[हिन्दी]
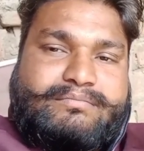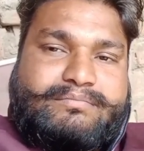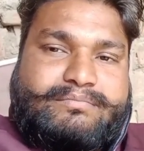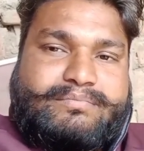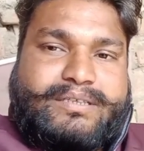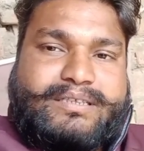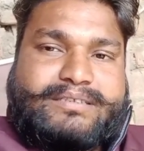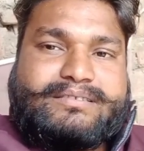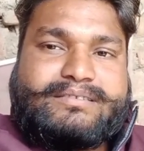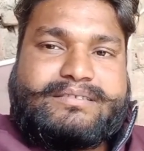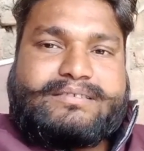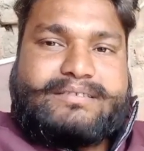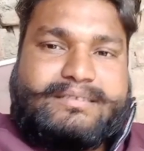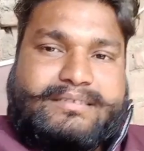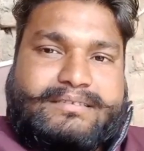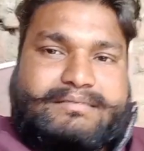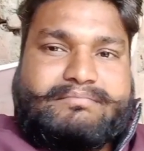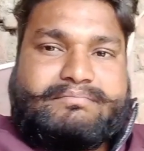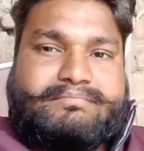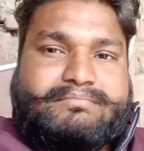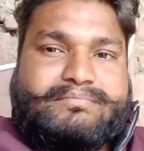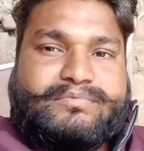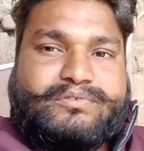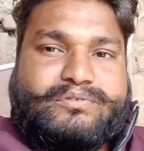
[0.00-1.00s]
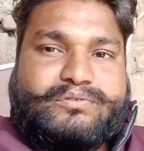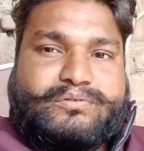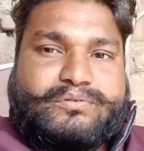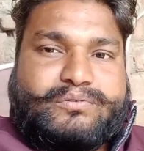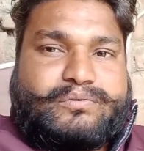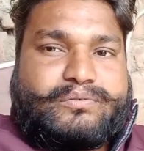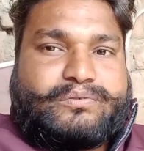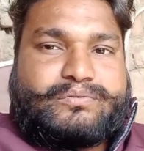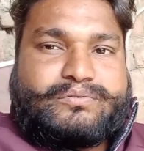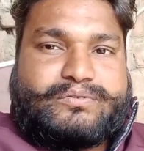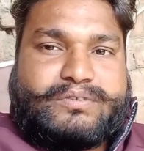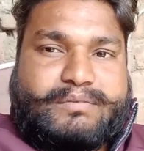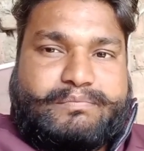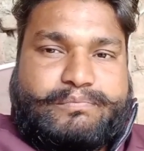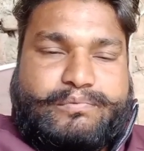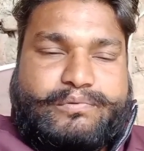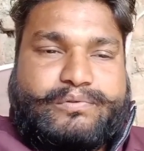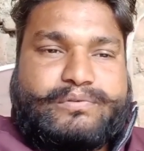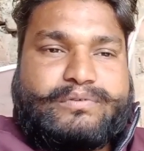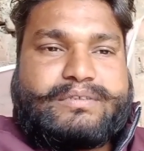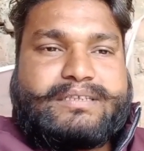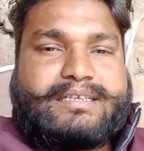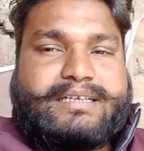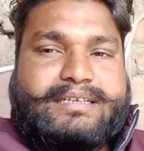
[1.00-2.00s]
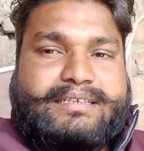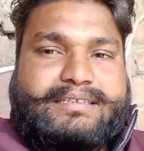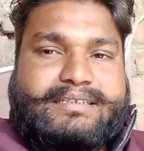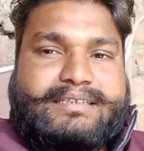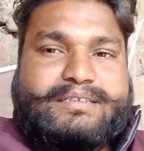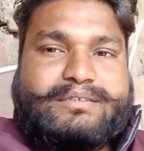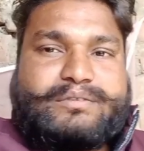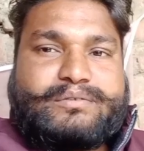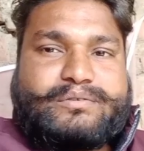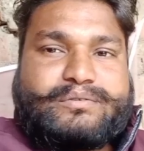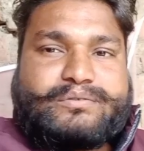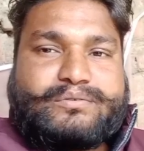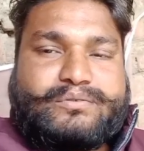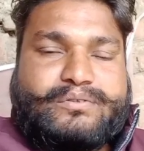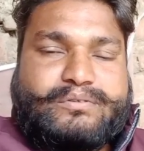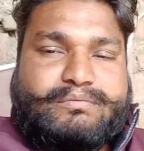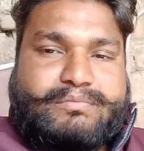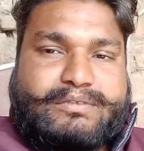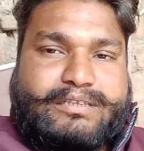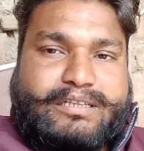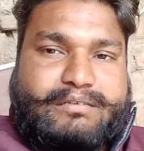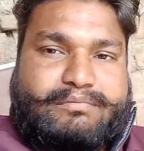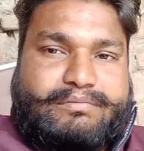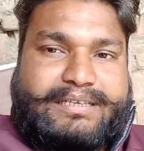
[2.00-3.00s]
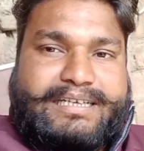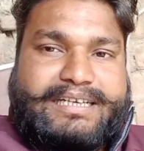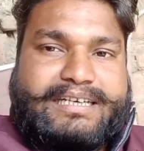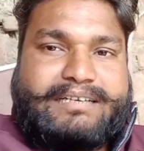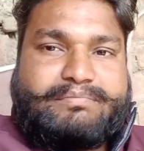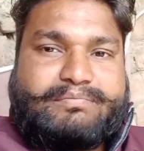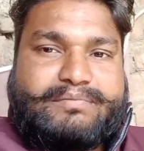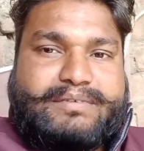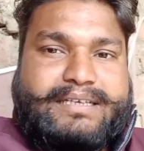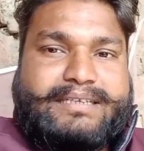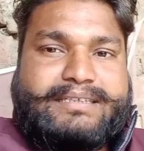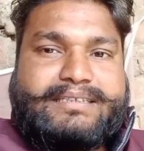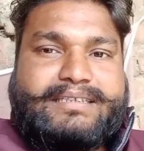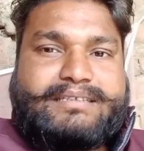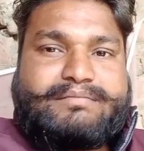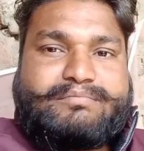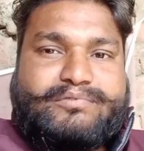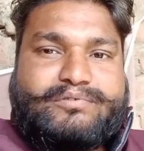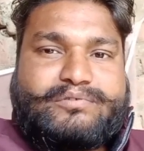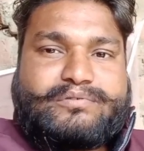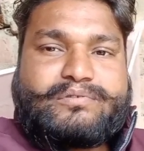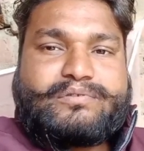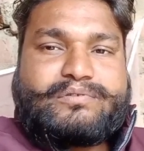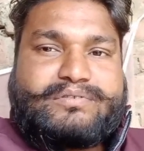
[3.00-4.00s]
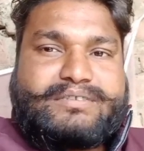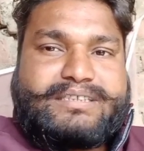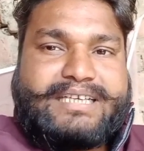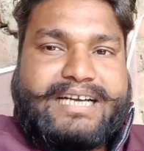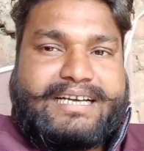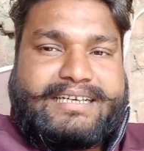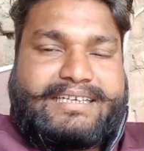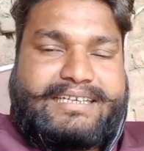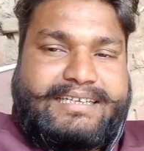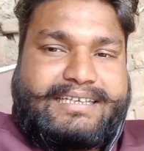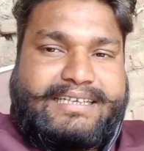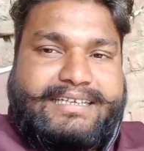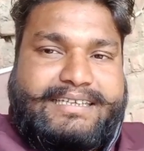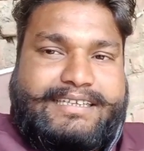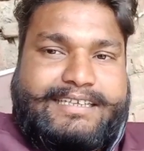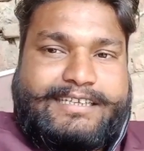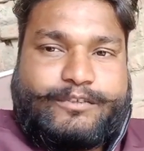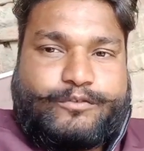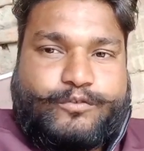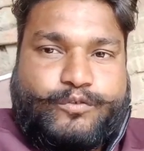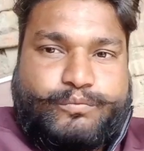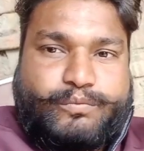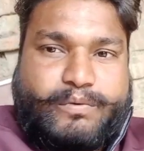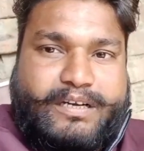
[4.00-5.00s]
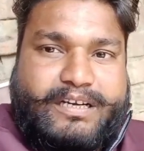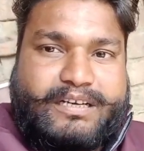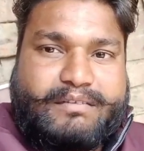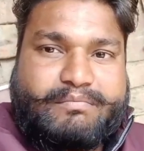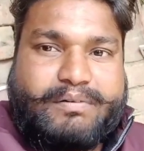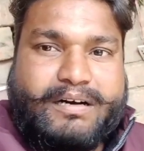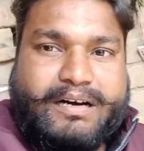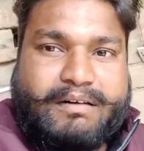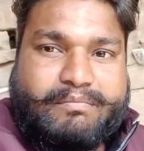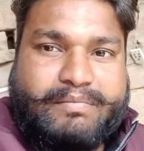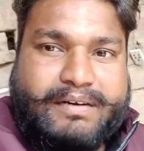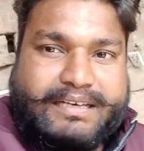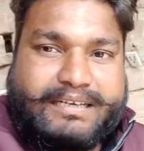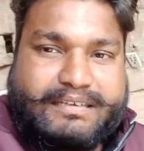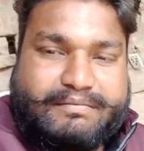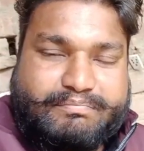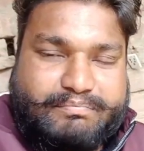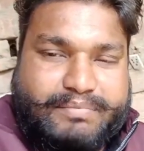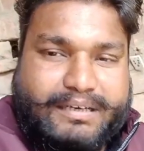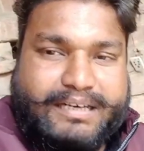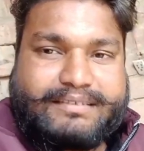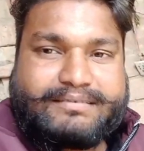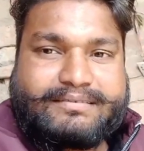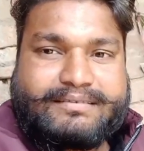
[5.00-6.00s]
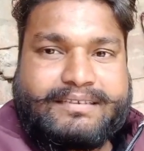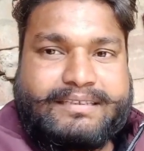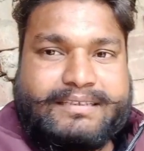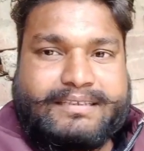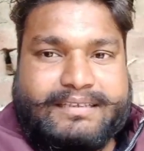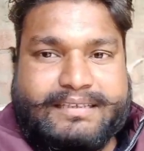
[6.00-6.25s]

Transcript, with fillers: बस मुझको सपोर्ट करिए दोस्तों मतलब हेल्प करिए मुझको जाने के लिए यूट्यूब वाले बाबा के पास